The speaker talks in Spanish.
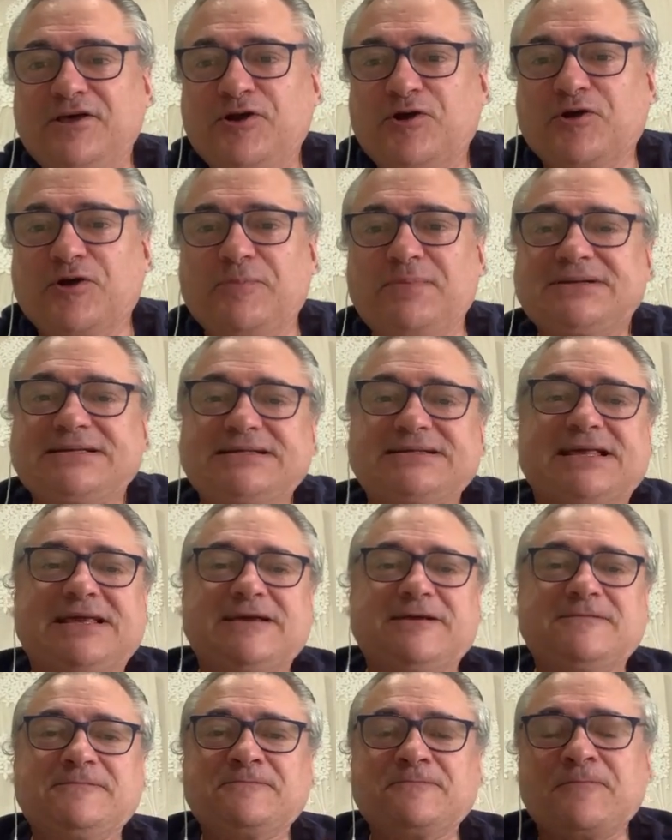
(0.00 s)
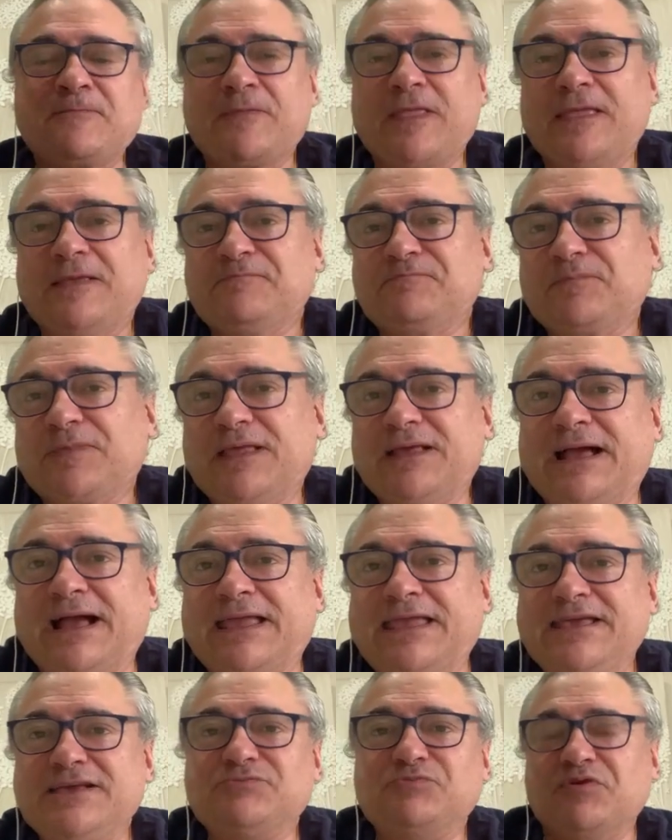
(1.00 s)
Lo que pasa es que
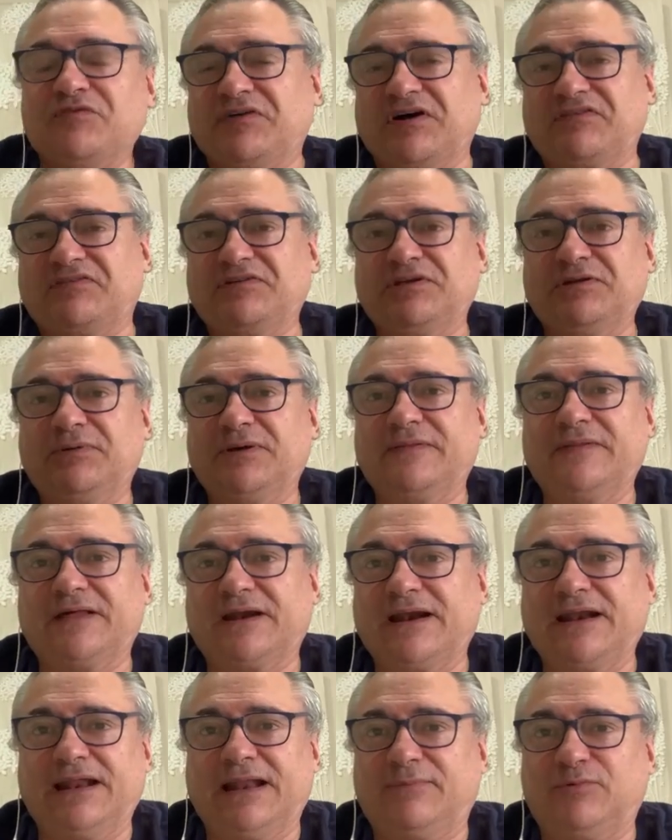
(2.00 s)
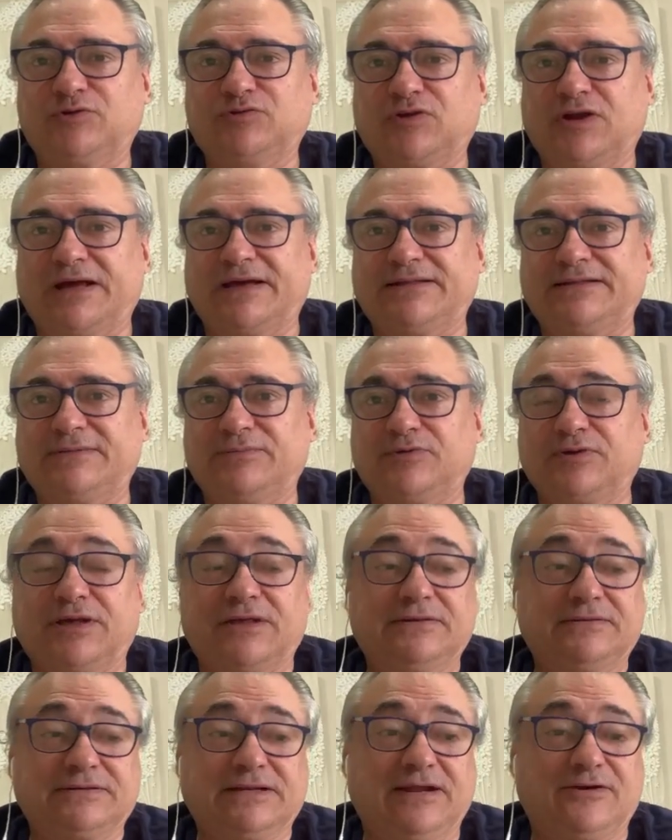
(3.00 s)
aquí es muy fácil venderle la moto a la gente,
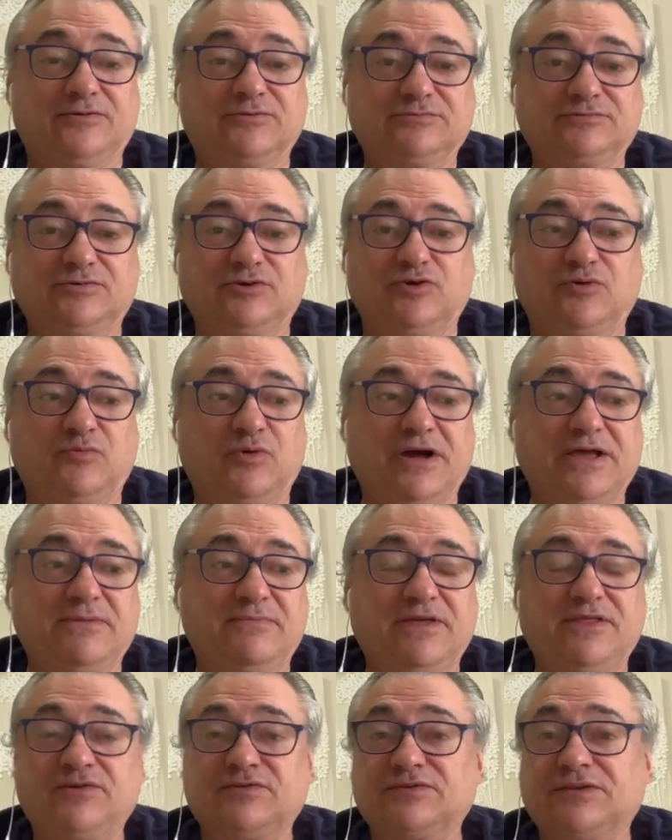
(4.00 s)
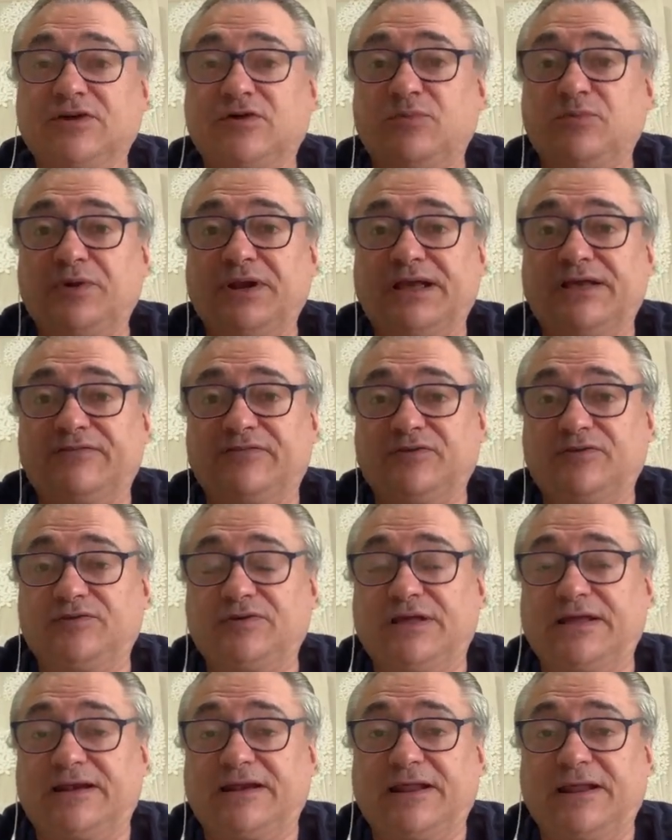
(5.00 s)
porque, claro, como hay medios de
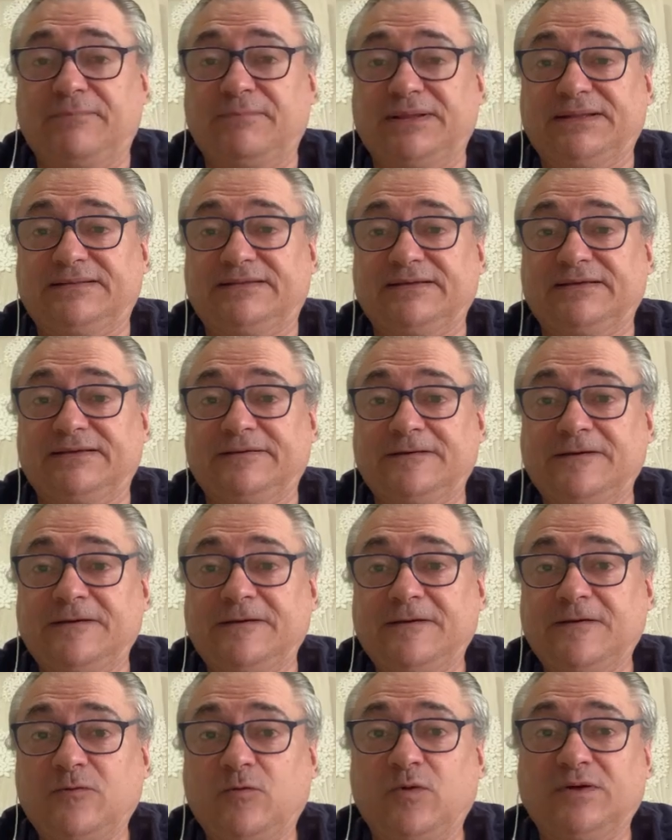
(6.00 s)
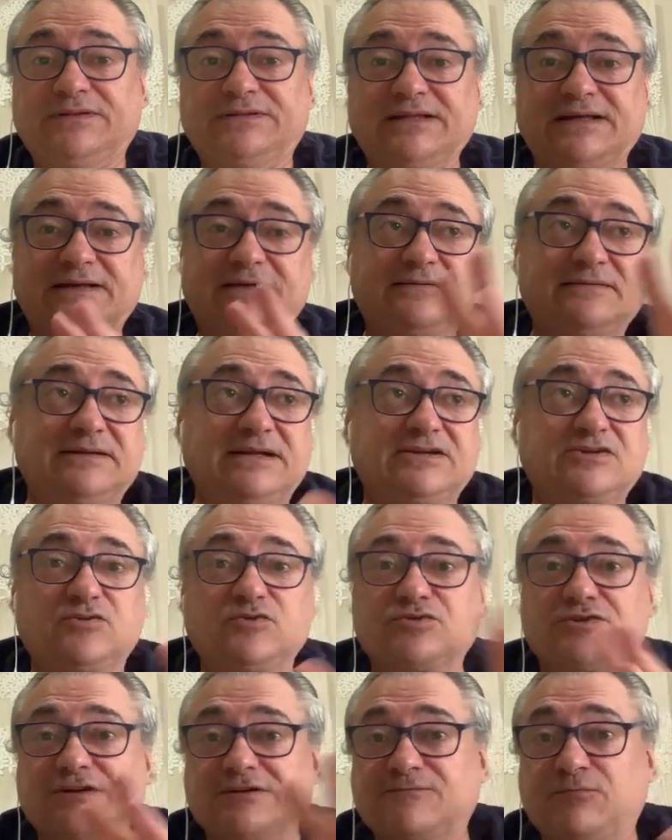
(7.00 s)
comunicación que realmente cuentan las
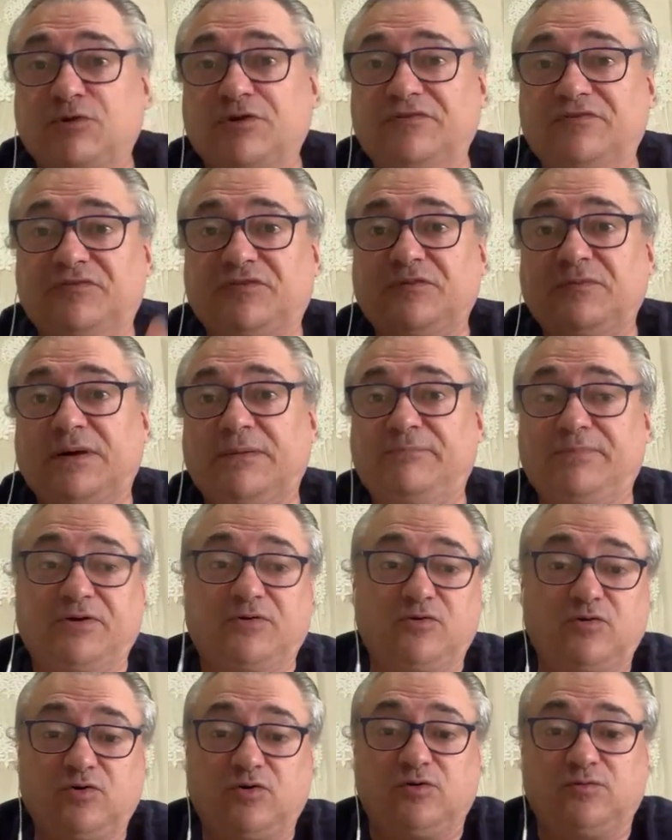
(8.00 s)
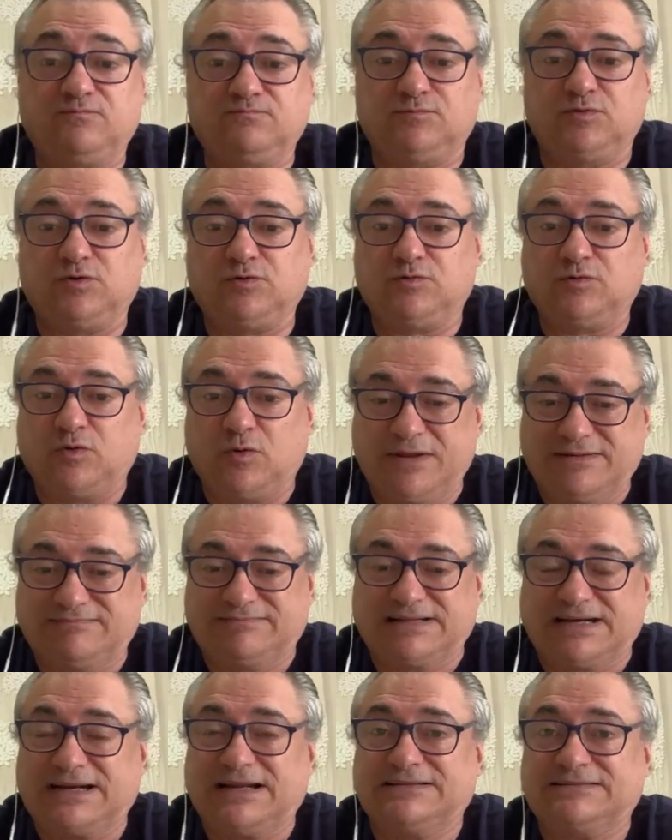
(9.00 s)
cosas por encima, pero no, no, no
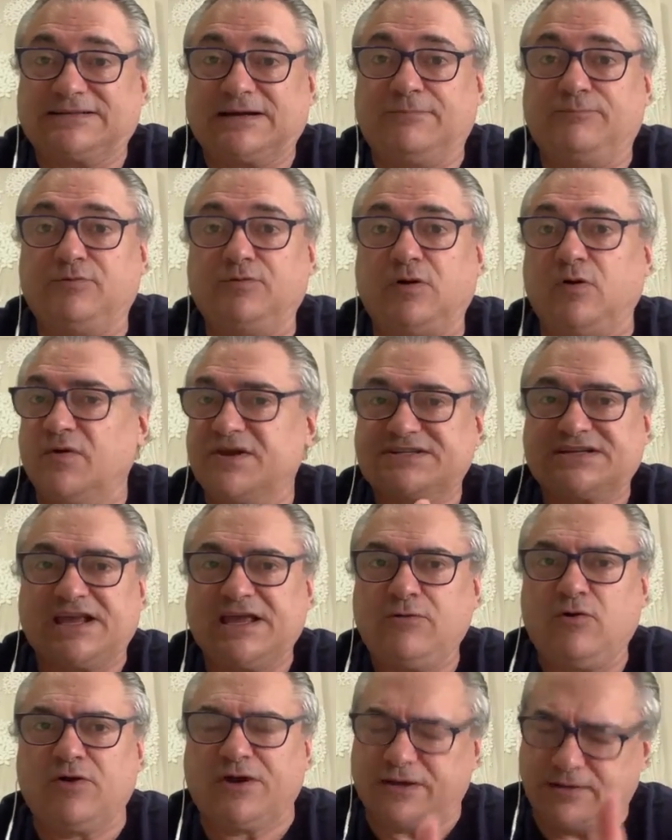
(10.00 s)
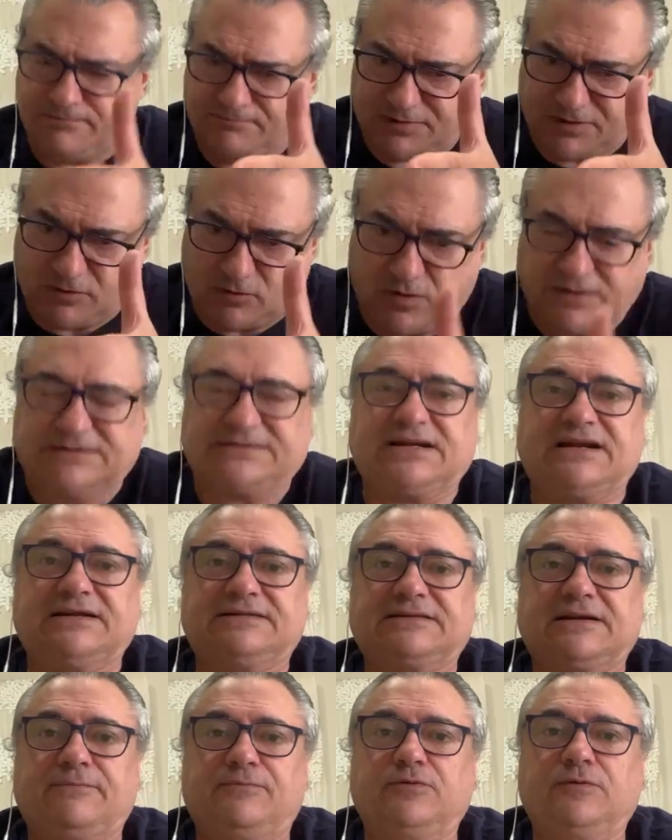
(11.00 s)
entran al trapo, aunque se equivoquen, pero no entran al
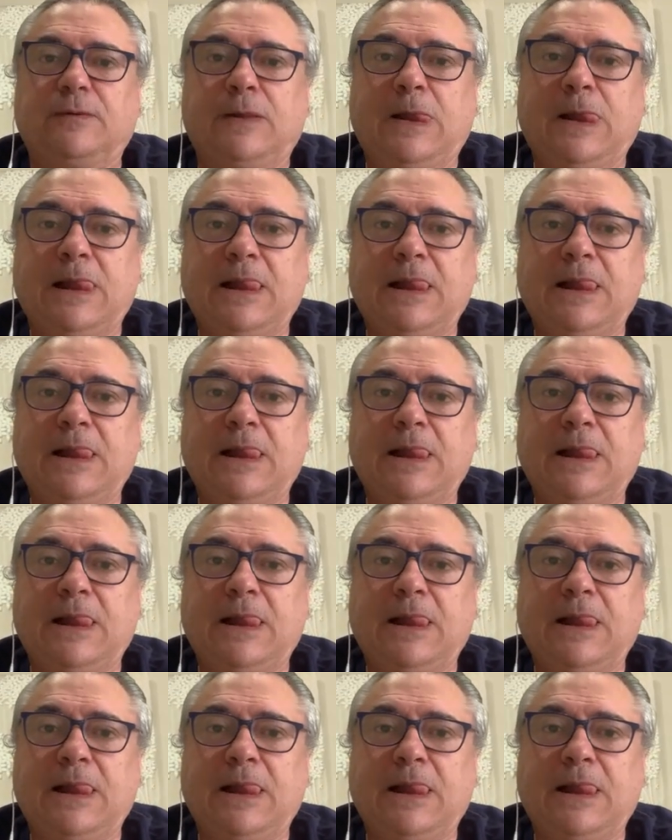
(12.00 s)
trapo,